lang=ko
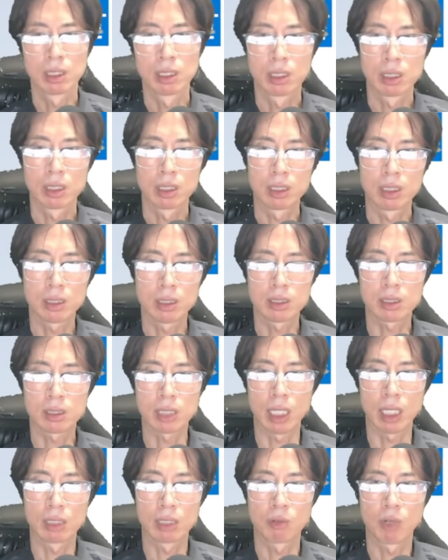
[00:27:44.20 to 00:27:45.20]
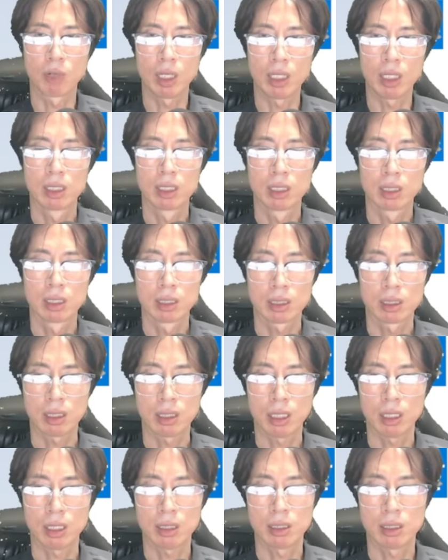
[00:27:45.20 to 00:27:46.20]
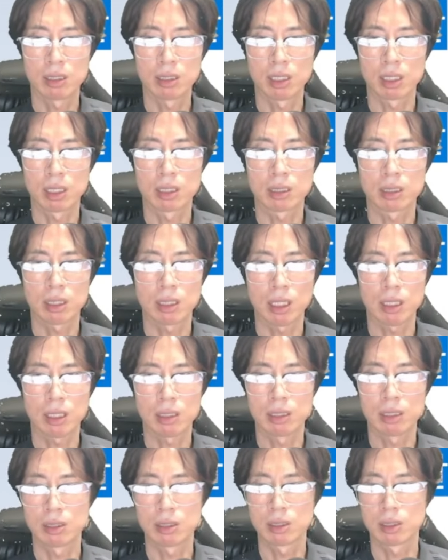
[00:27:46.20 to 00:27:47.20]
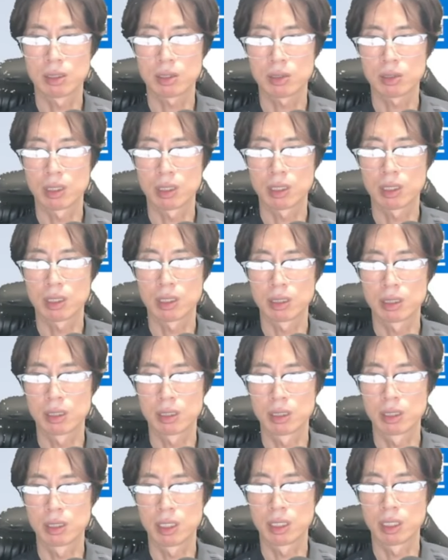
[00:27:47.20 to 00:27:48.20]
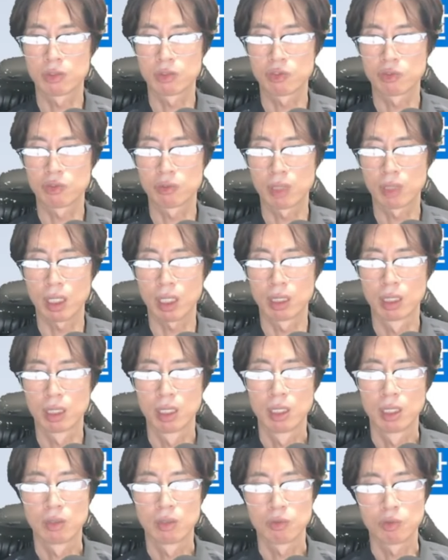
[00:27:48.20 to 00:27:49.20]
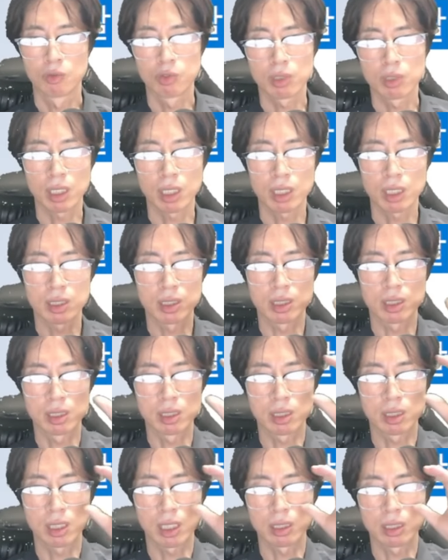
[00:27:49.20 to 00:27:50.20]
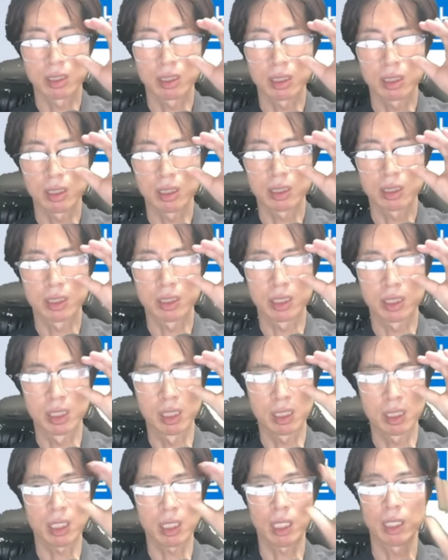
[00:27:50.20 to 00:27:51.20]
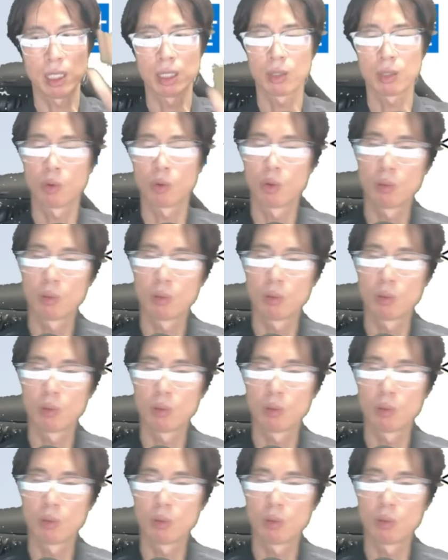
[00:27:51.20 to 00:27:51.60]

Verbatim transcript: 이 잘과 테크닉, 테크니션의 길을 이해하는 순간 우리가 지금까지 질타했고